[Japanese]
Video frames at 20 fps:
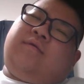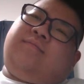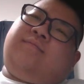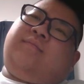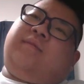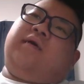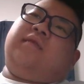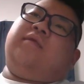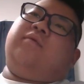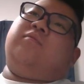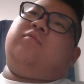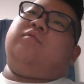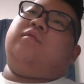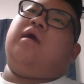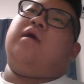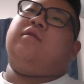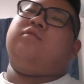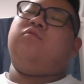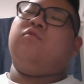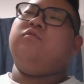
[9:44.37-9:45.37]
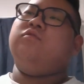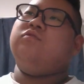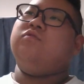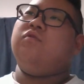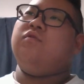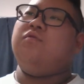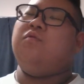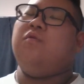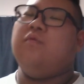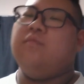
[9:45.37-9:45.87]
まあでも、あの、
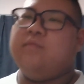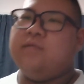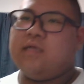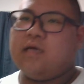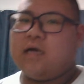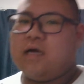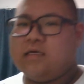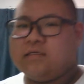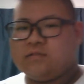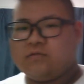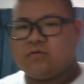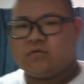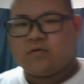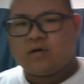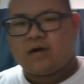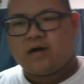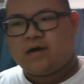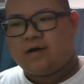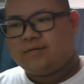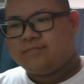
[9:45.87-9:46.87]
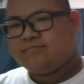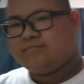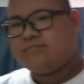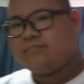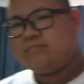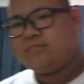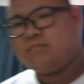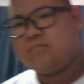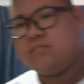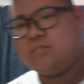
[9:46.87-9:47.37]
トイ・ストーリー4見た感想は、
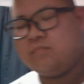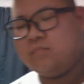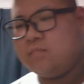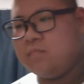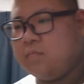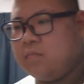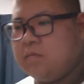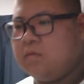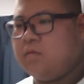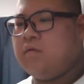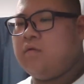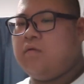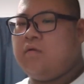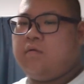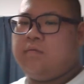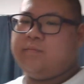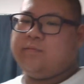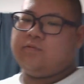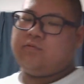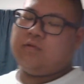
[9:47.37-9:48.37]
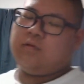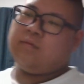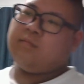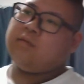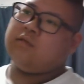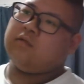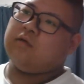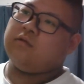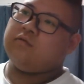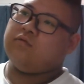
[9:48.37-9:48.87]
それは
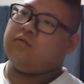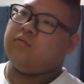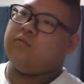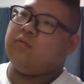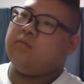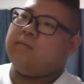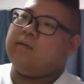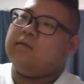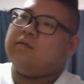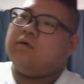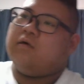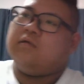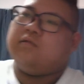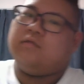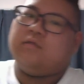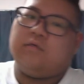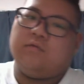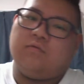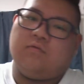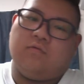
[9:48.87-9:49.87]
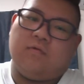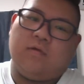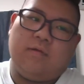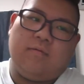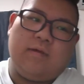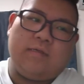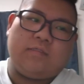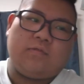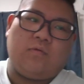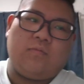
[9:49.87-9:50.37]
まあ何とも思わなかったけど、俺
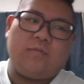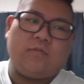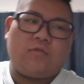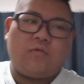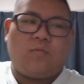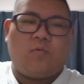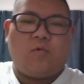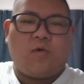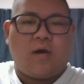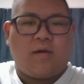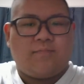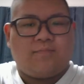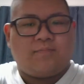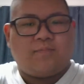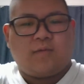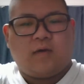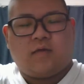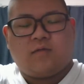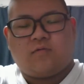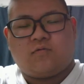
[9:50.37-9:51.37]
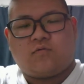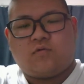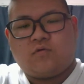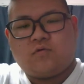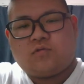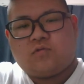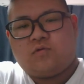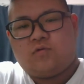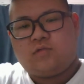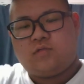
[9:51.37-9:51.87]
はそもそもワン、あの、
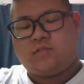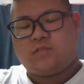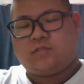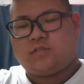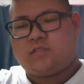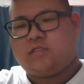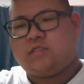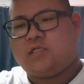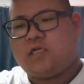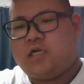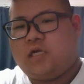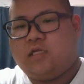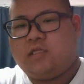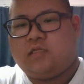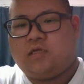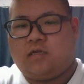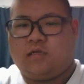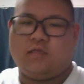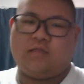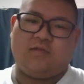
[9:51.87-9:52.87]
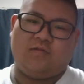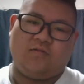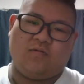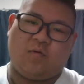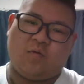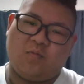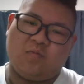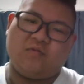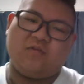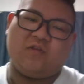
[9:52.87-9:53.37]
トイ・ストーリー好きじゃないんだなっていうの
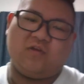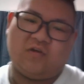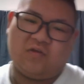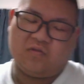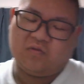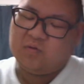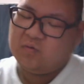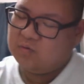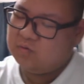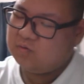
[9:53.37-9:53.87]
は思ったけど、